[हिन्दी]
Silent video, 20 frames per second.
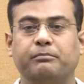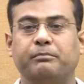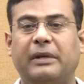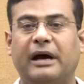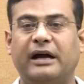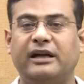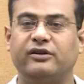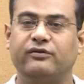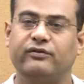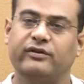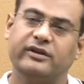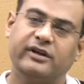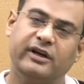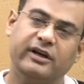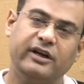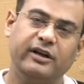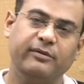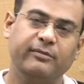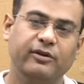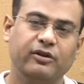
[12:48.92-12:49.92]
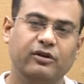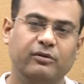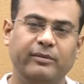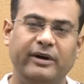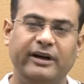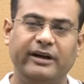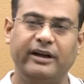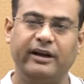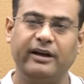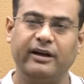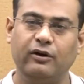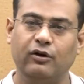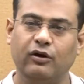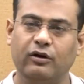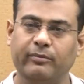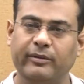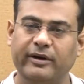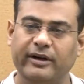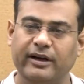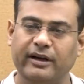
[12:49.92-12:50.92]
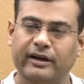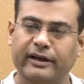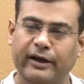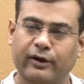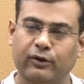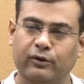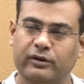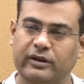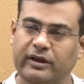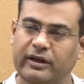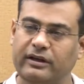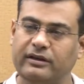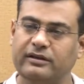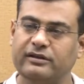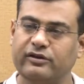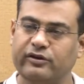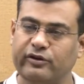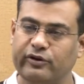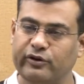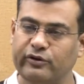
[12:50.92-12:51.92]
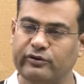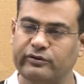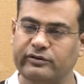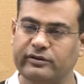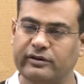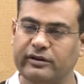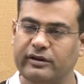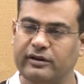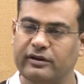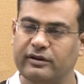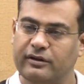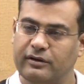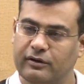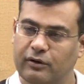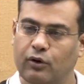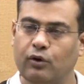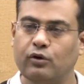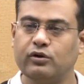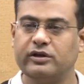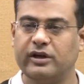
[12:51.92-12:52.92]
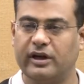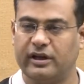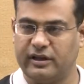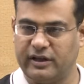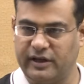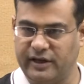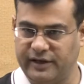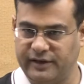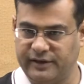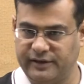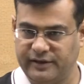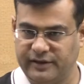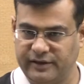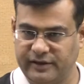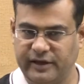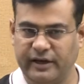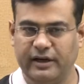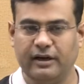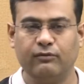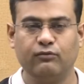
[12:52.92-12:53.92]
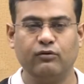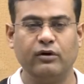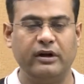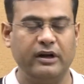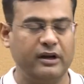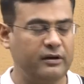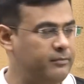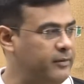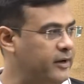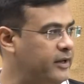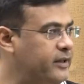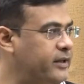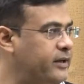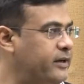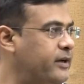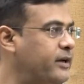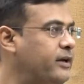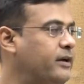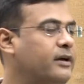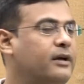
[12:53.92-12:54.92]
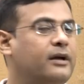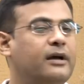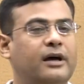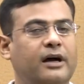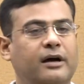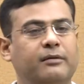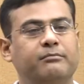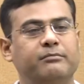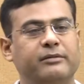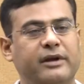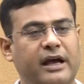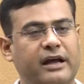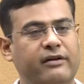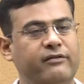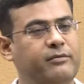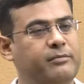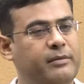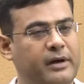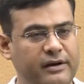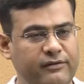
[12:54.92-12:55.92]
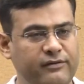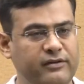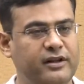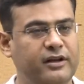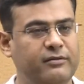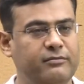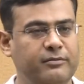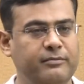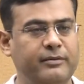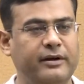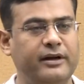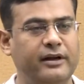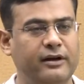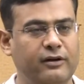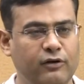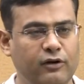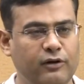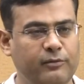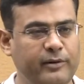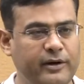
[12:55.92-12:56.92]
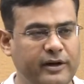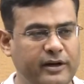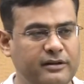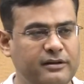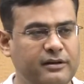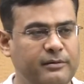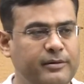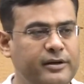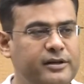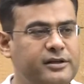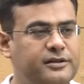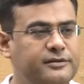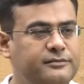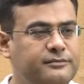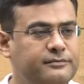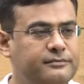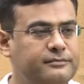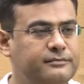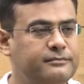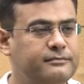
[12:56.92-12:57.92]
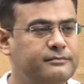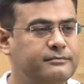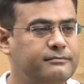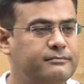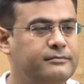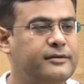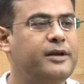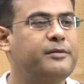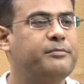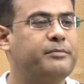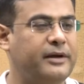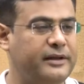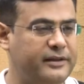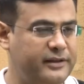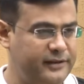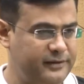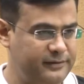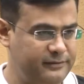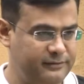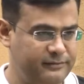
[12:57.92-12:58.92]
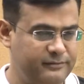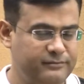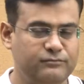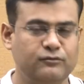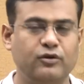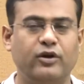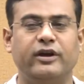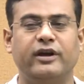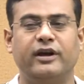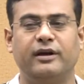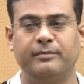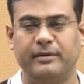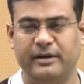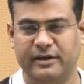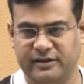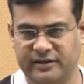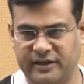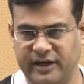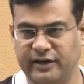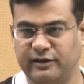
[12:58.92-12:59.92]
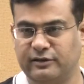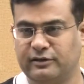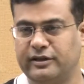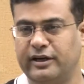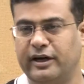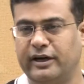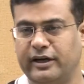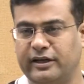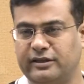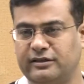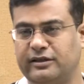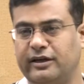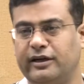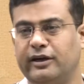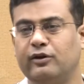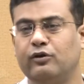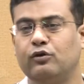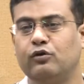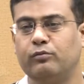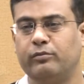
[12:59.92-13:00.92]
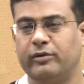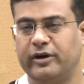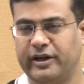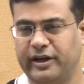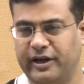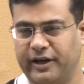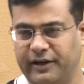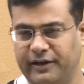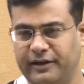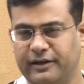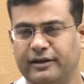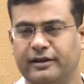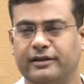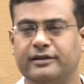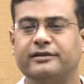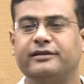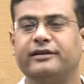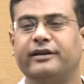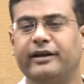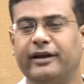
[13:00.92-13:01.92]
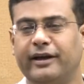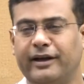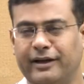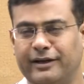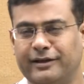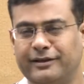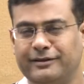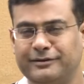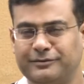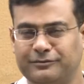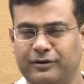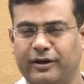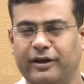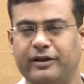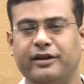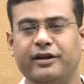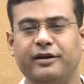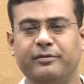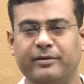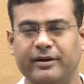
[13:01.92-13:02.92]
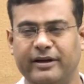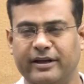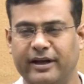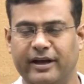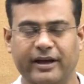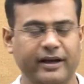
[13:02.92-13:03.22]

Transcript: पाँचवीं छठी में तो मेटल नॉन मेटल क्या होते हैं इंट्रोड्यूस हो जाता है ठीक है ना वो अलग बात है कि हम ग्यारहवीं बारहवीं तक भी मेटल नॉन मेटल समझ नहीं पाते क्योंकि हमारी साइंस की अंडरस्टैंडिंग खूब बढ़िया है ठीक है ना इतनी बढ़िया